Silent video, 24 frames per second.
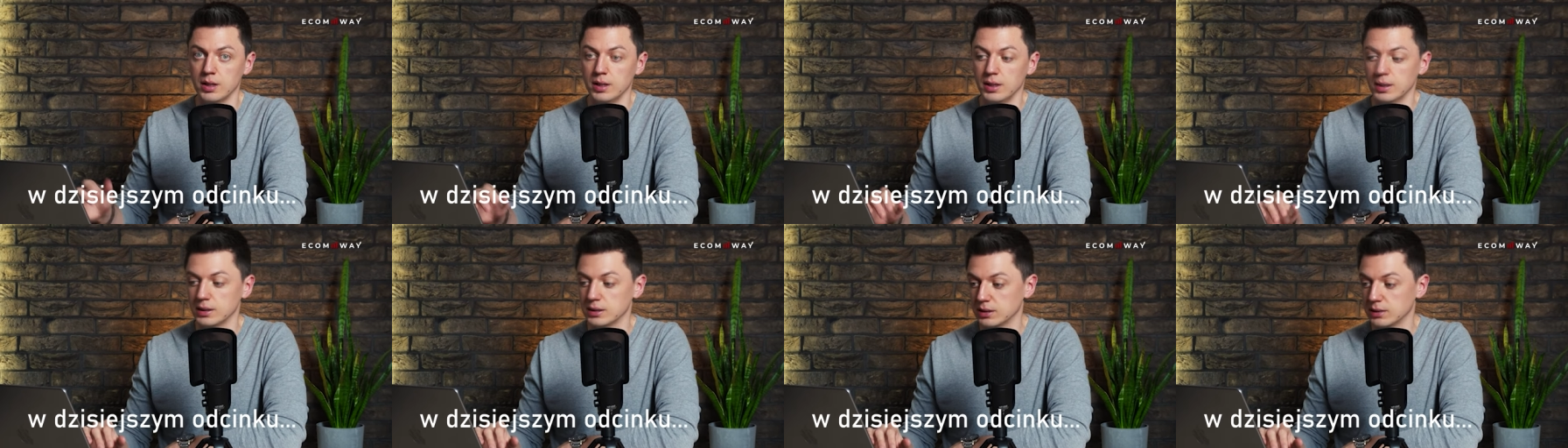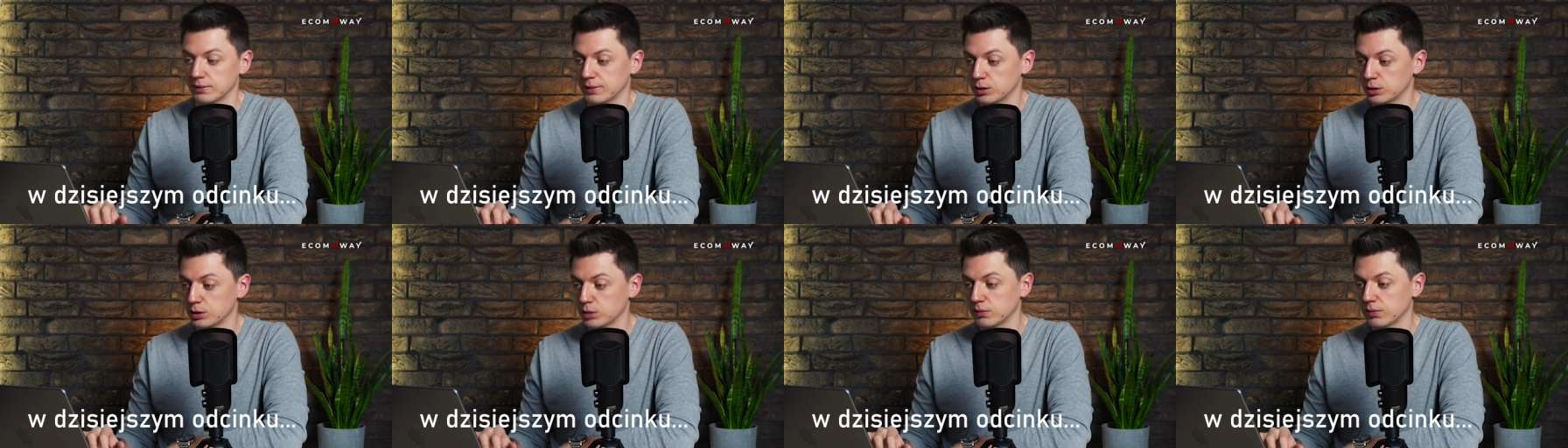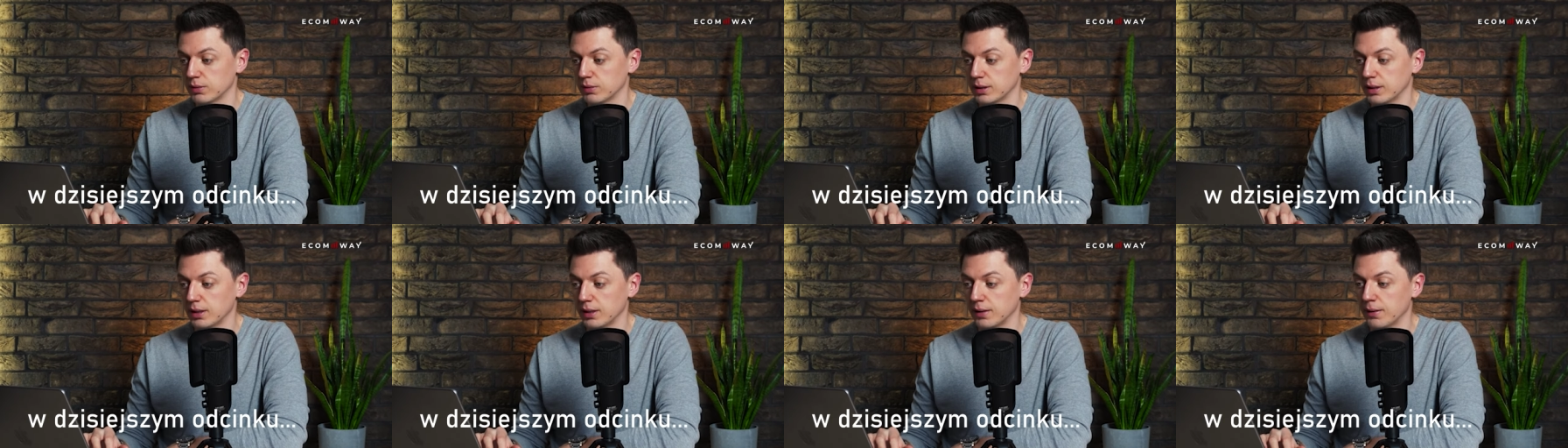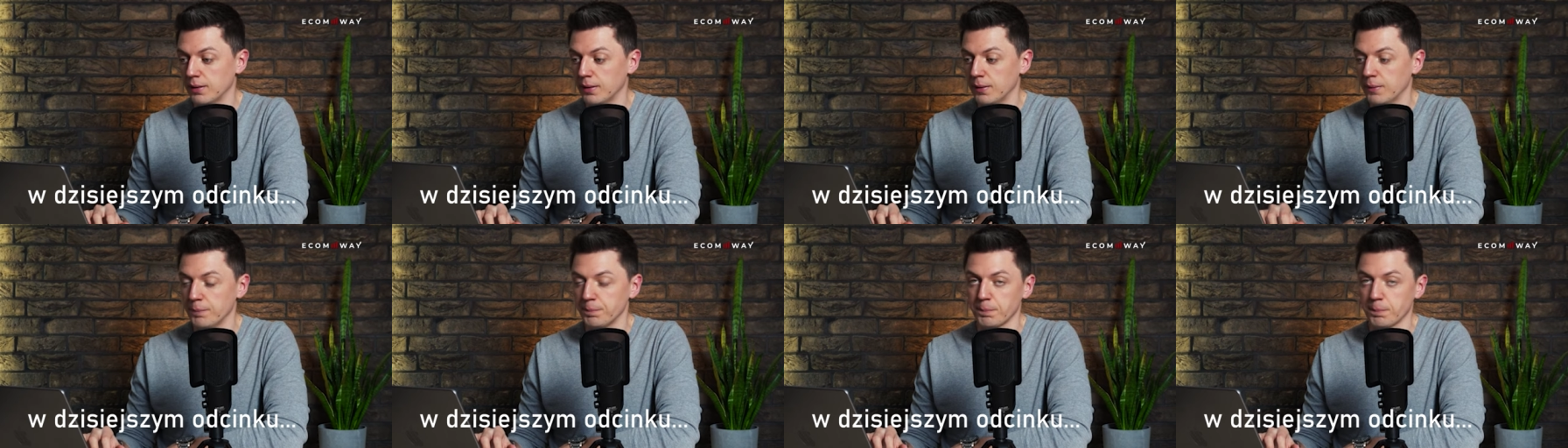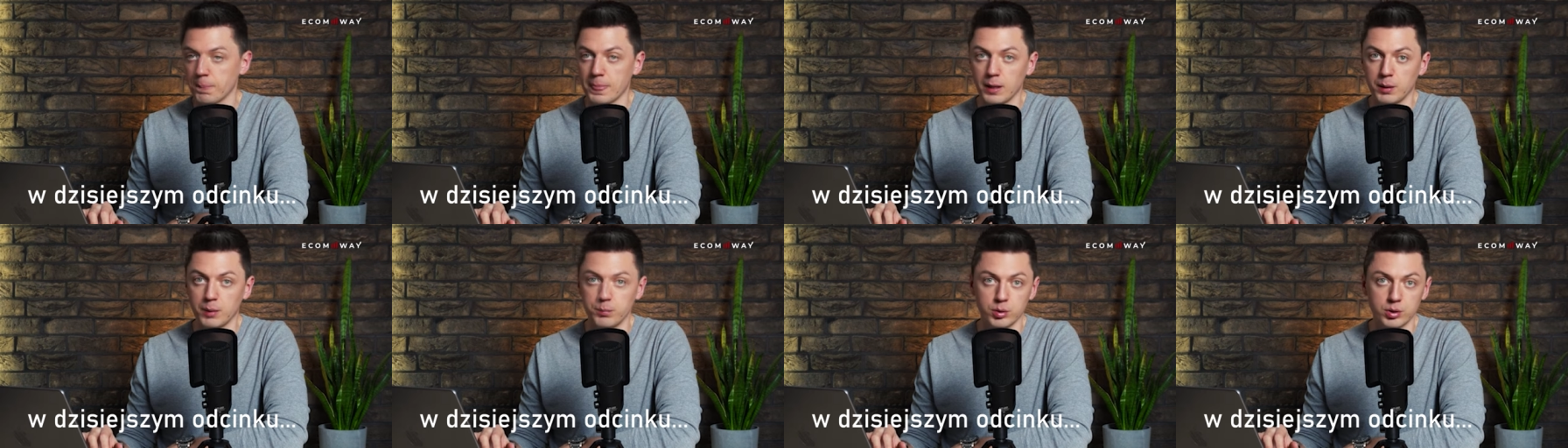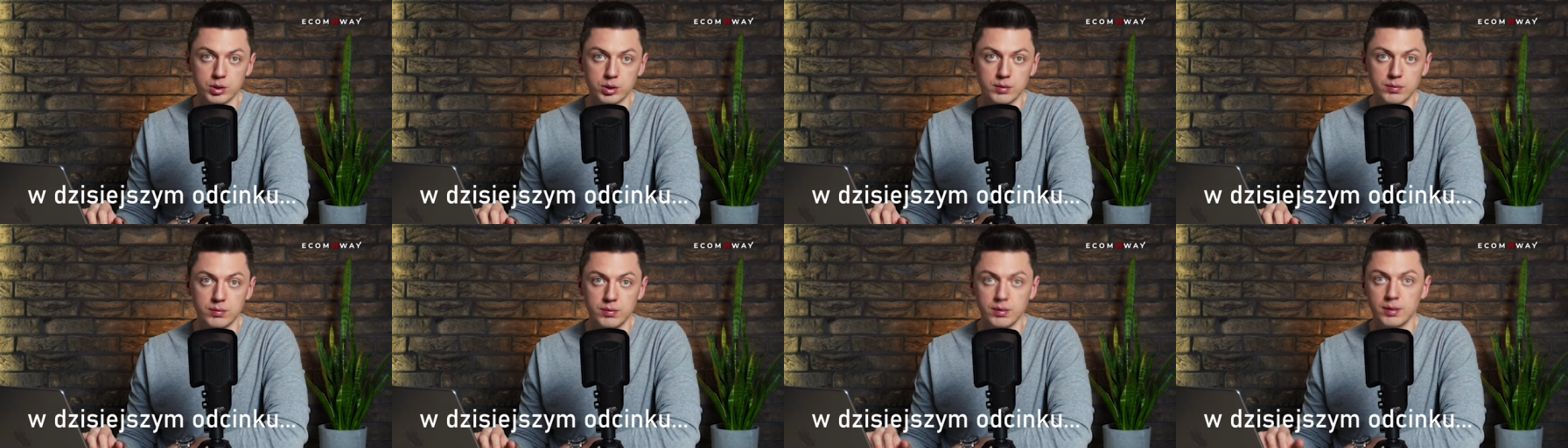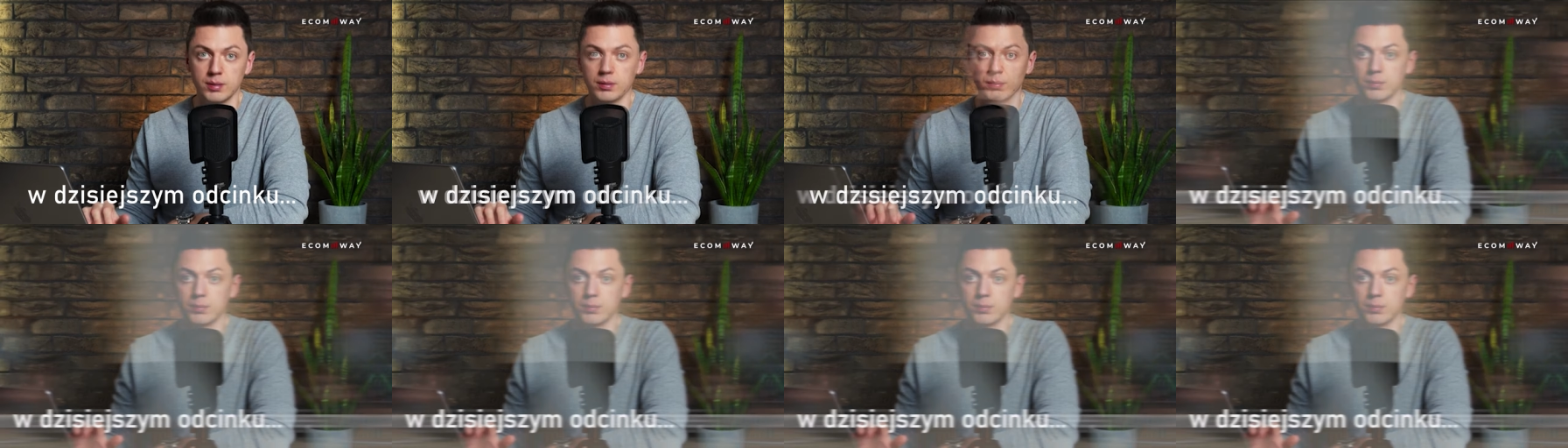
zaawansowane mm, motywy,